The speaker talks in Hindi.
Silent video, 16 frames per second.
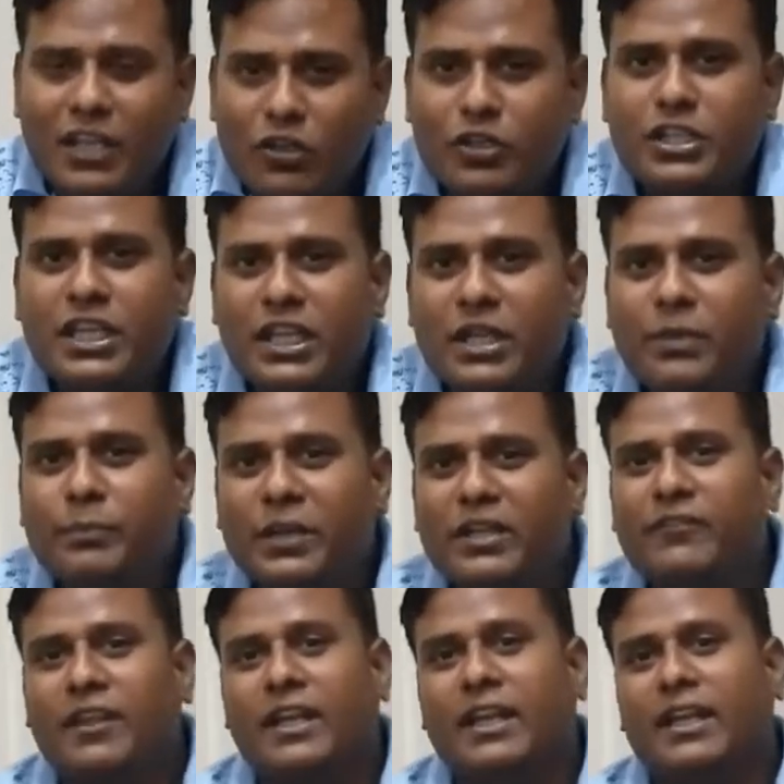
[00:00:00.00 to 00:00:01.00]
रोशनी का
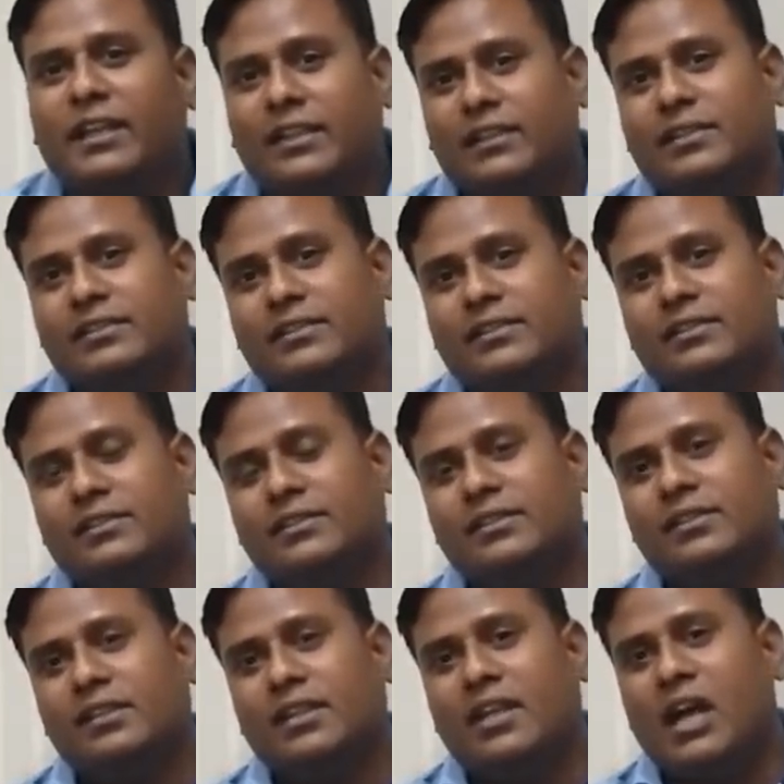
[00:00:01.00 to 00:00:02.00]
पर्व है
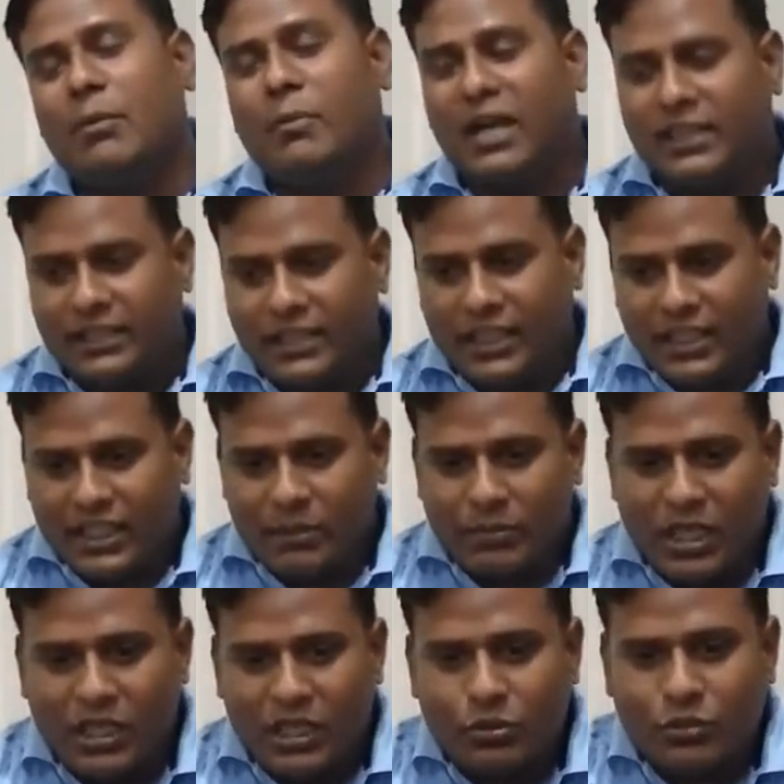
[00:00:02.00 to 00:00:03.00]
हम मानते हैं कि
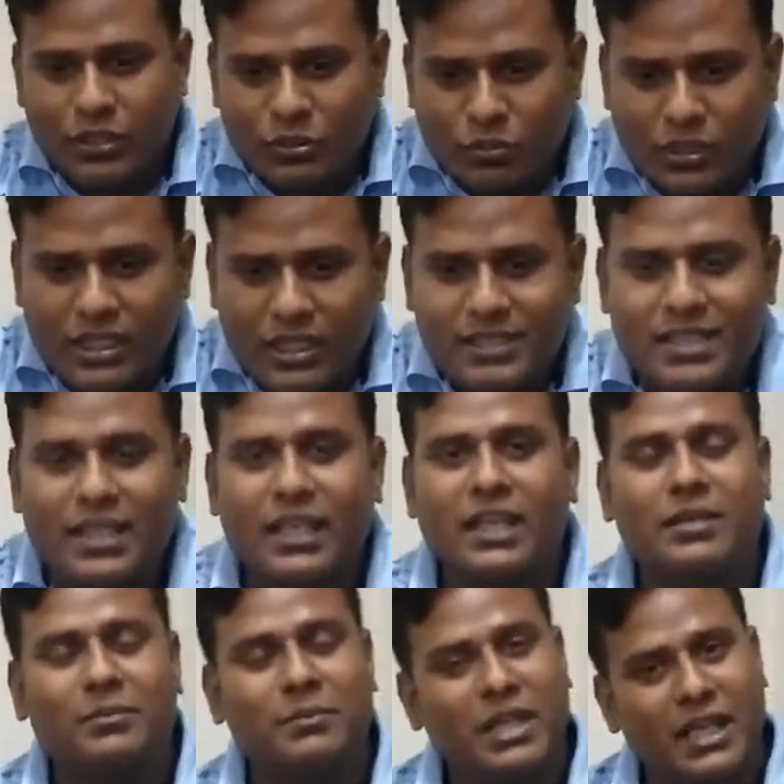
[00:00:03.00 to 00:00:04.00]
हमें आधुनिक होना चाहिए
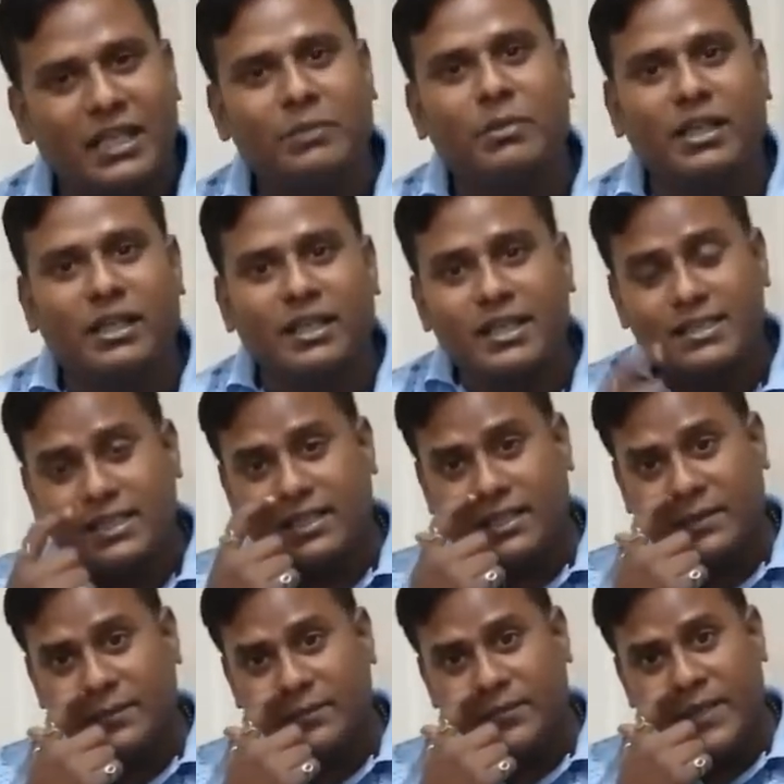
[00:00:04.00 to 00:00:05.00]
हमें आगे बढ़ना
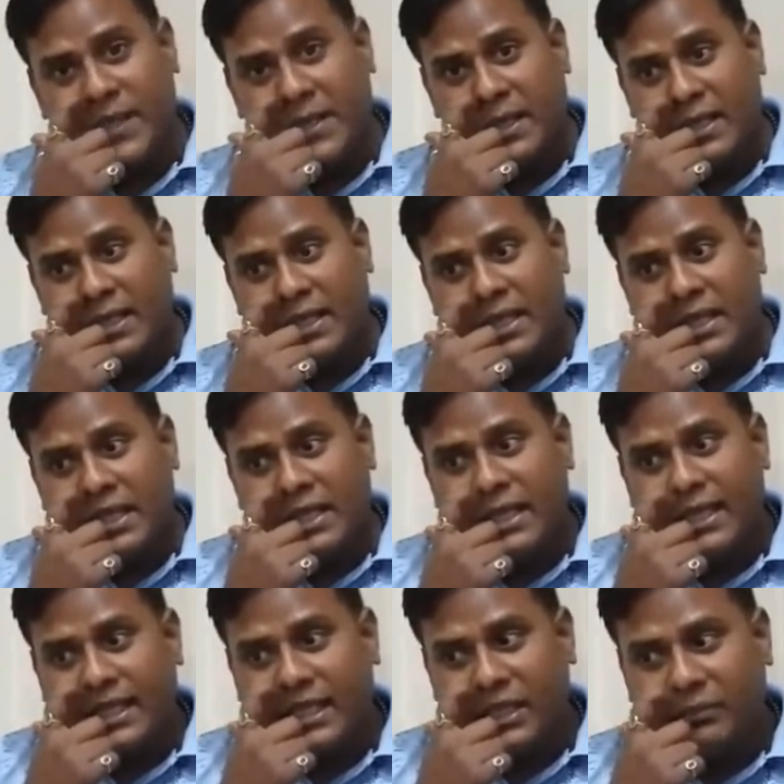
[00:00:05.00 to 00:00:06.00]
चाहिए
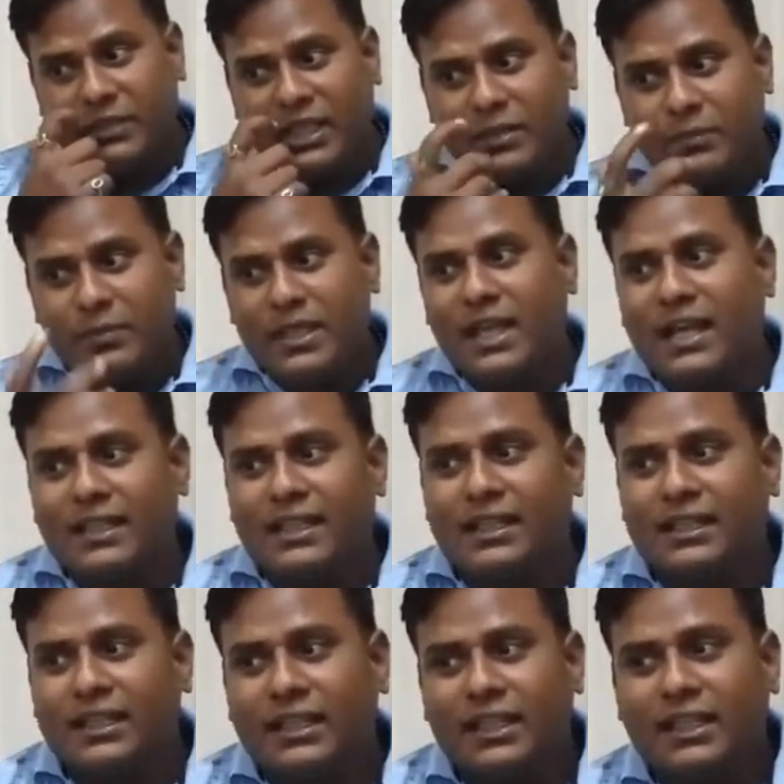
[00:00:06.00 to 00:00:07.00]
लेकिन हम ये भी याद
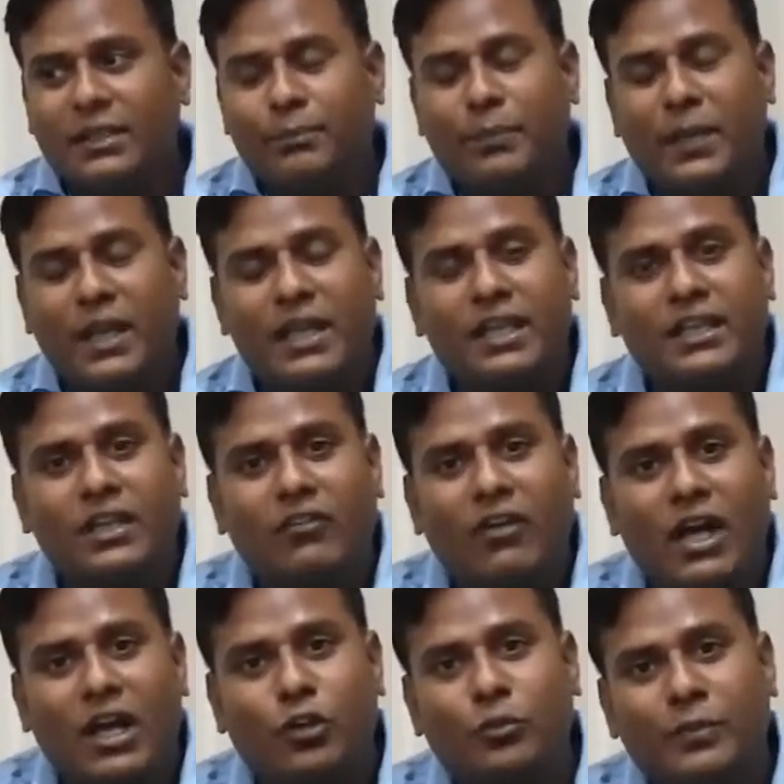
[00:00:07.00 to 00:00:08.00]
रखें कि पहले
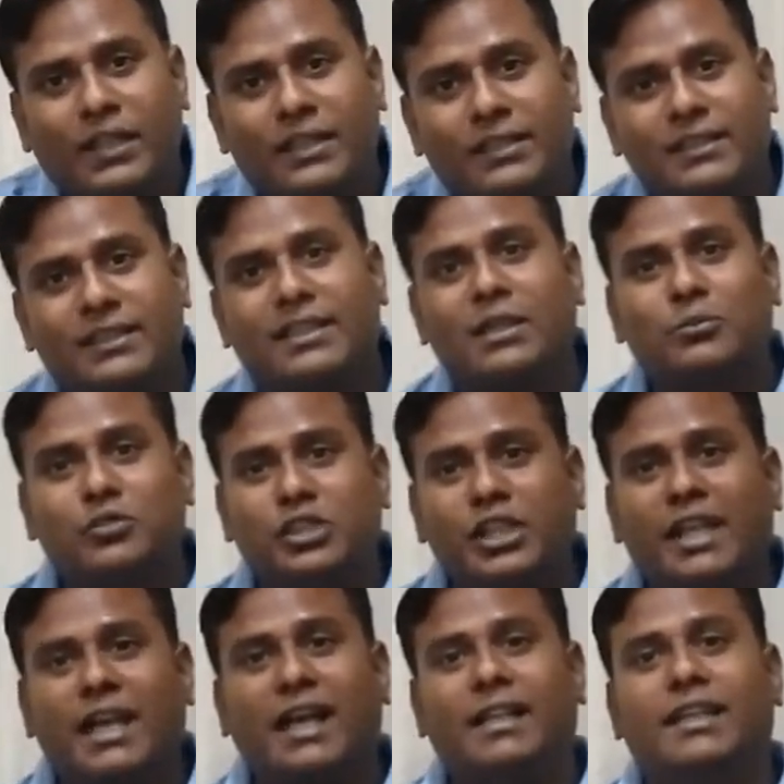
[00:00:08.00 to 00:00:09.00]
त्योहारों में जितना मुझे
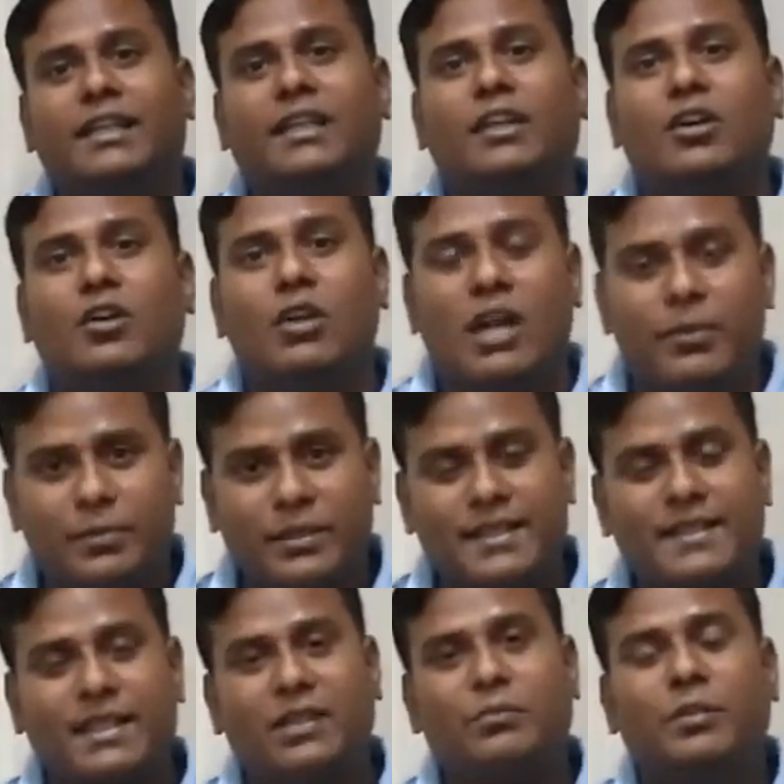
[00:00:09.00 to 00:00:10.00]
याद है और आपके
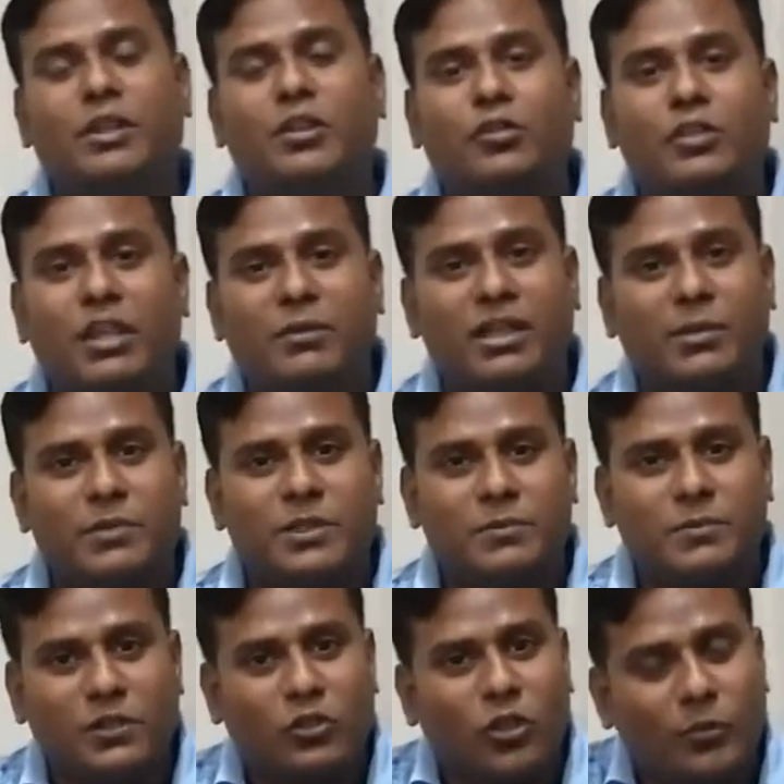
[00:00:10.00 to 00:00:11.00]
साथ भी क्योंकि हमारा
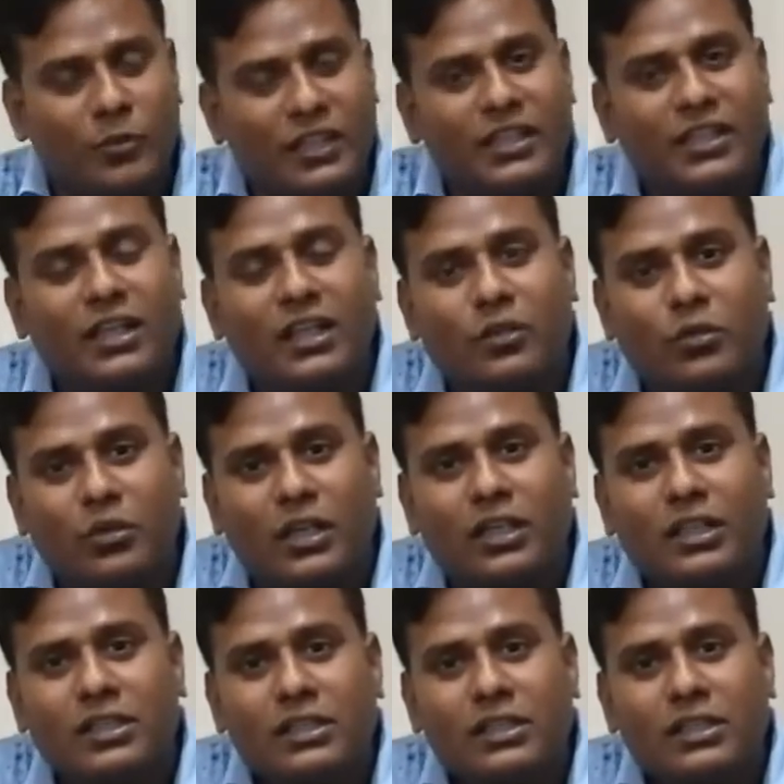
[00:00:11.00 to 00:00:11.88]
बचपन कॉमन ही रहा होगा